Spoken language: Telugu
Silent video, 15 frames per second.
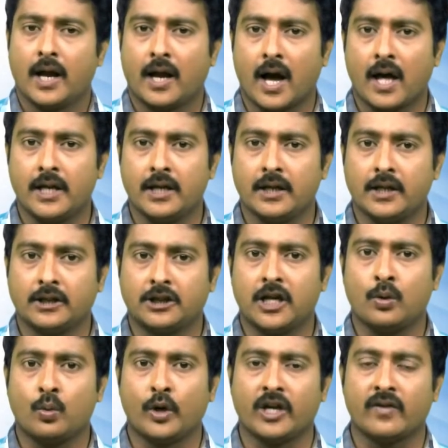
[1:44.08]
కానీ
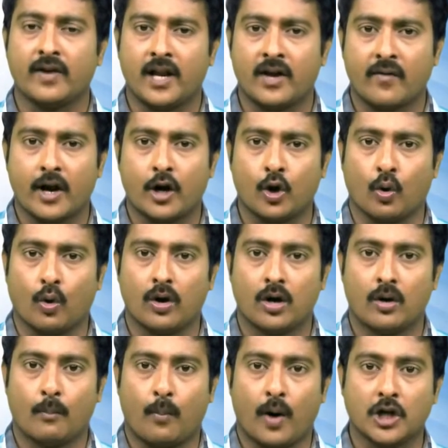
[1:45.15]
నిత్యం గుడికి వెళ్ళే వాళ్ళలో
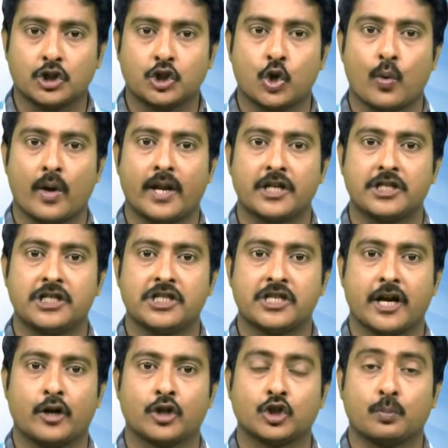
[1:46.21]
పాజిటివ్ ఎనర్జీ
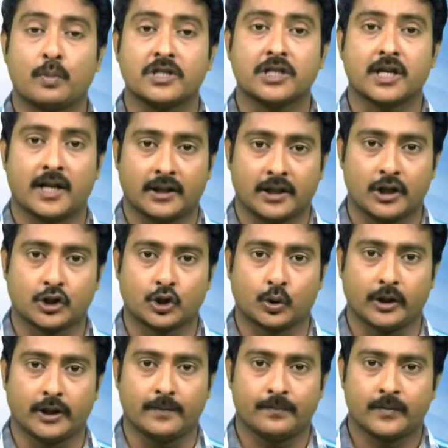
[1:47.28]
చేరడం స్పష్టంగా
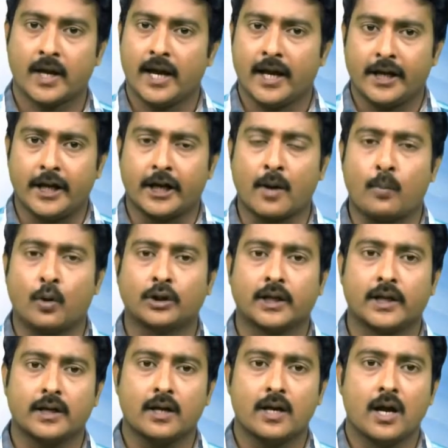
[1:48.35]
తెలుస్తుంది
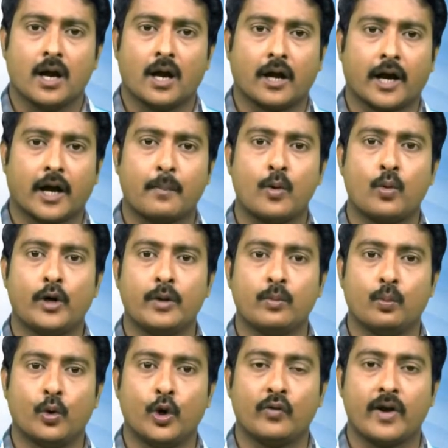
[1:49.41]
ఇకపోతే గర్భగుడి
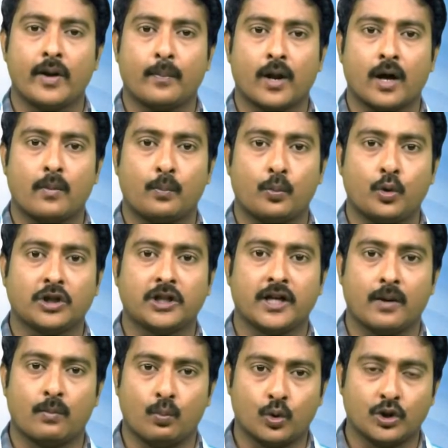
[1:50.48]
మూడు వైపులా
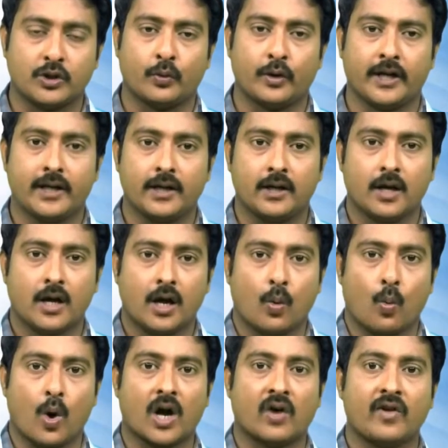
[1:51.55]
పూర్తిగా మూసి ఉండి
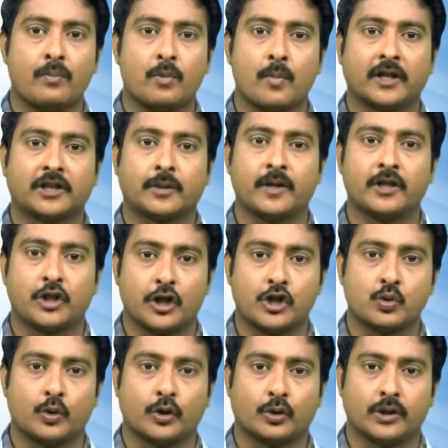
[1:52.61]
ఒకవైపు మాత్రమే
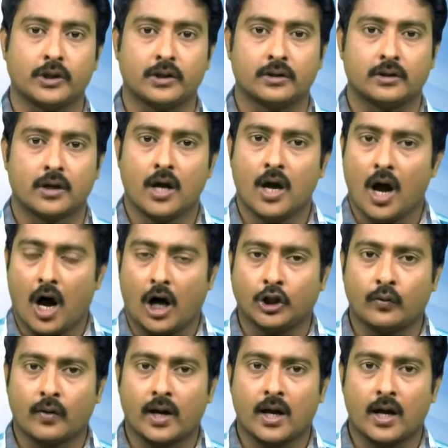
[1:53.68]
తెరిచి ఉంటుంది
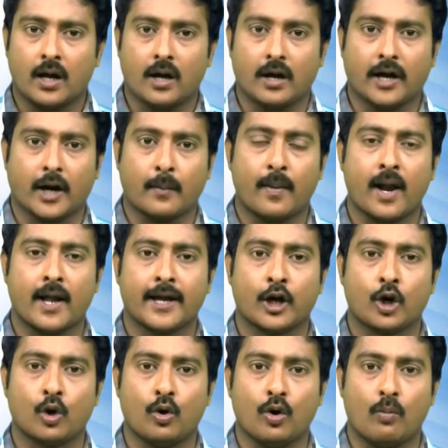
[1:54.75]
అందువల్ల
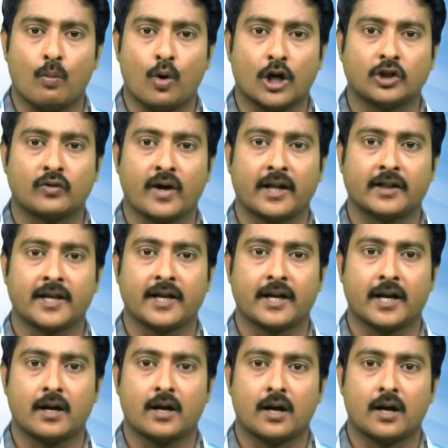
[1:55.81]
గర్భాలయంలో ముఖద్వారం దగ్గర